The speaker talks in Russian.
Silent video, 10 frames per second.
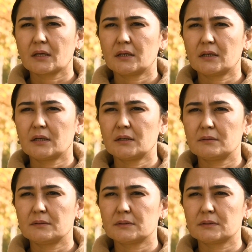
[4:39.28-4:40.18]
а,
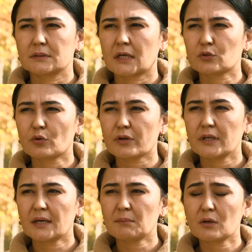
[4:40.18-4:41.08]
э,
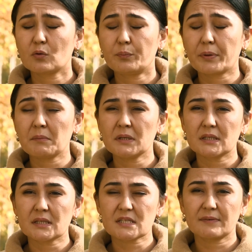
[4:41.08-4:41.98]
которые я могу
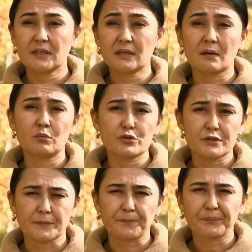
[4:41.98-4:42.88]
применить на своей
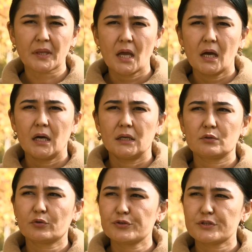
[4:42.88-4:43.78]
работе.
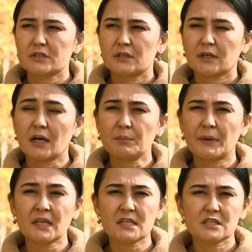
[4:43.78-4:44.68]
То есть как
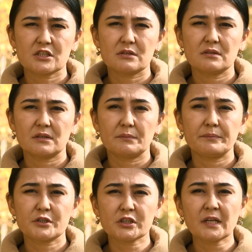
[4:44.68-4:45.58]
понять э,
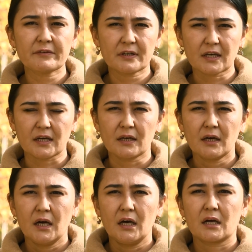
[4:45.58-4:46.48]
человека,
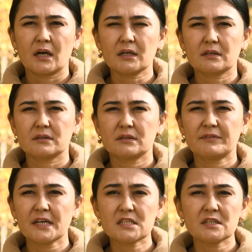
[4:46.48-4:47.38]
как э,
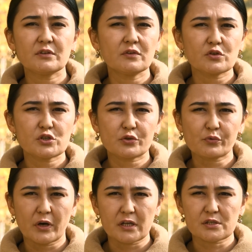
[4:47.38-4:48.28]
войти в его
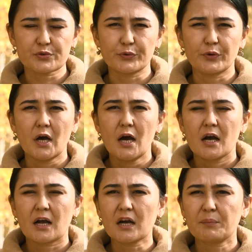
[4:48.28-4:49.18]
ситуацию,
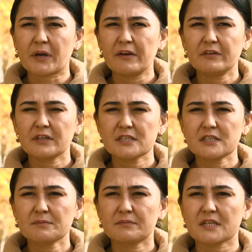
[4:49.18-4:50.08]
как правильно
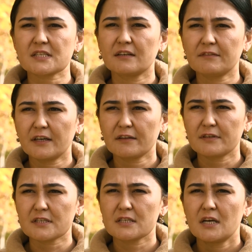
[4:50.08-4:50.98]
с ним
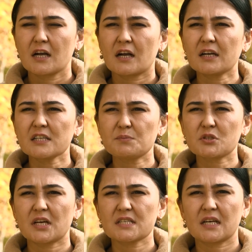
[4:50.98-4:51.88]
разговаривать, как
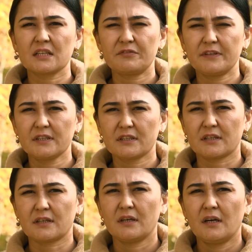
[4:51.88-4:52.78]
избежать
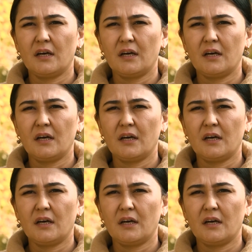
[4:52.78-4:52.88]
конфликта.